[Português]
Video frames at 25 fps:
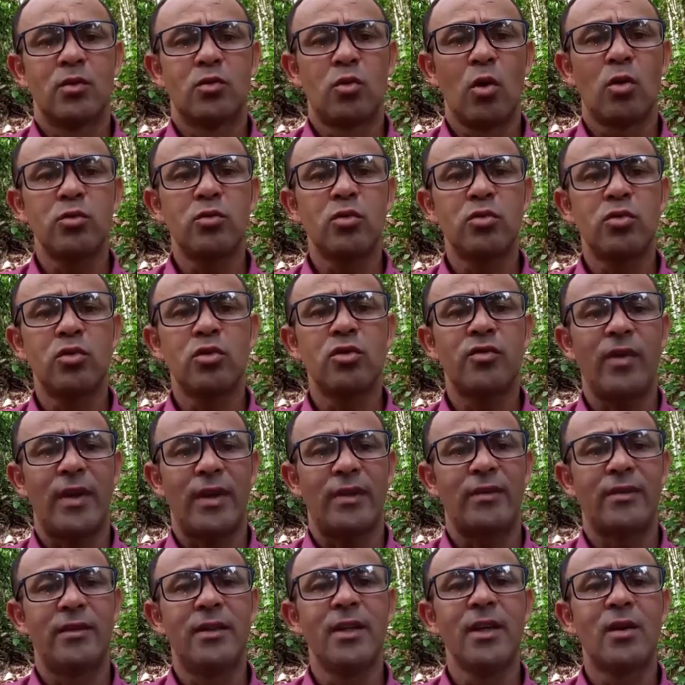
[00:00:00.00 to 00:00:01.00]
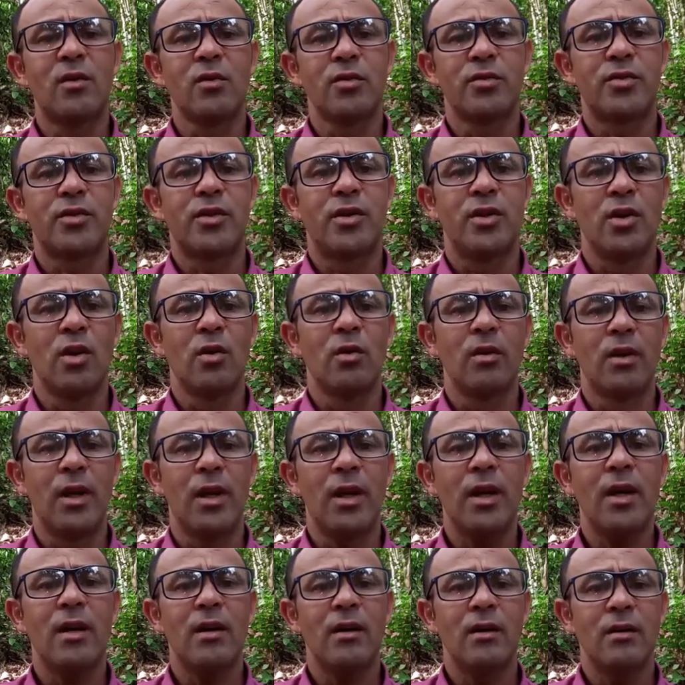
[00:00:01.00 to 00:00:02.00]
todos os versículos que eu
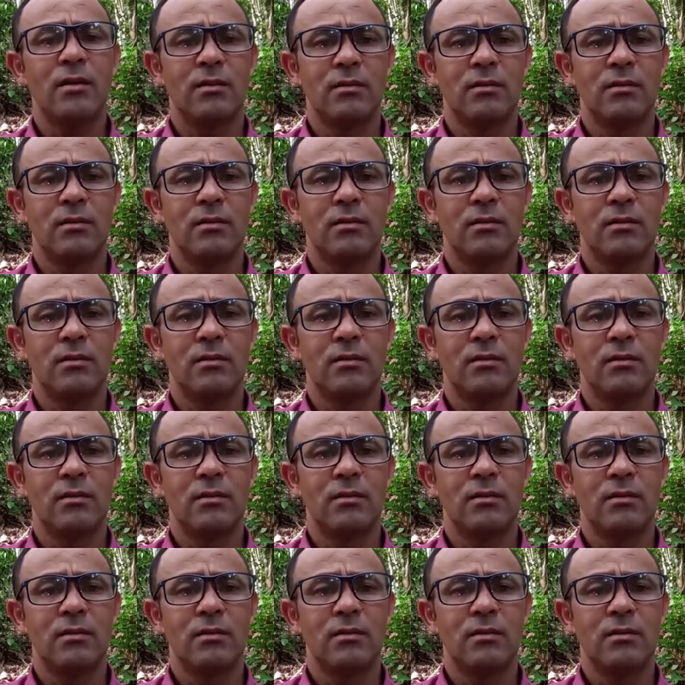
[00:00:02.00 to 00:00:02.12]
ler,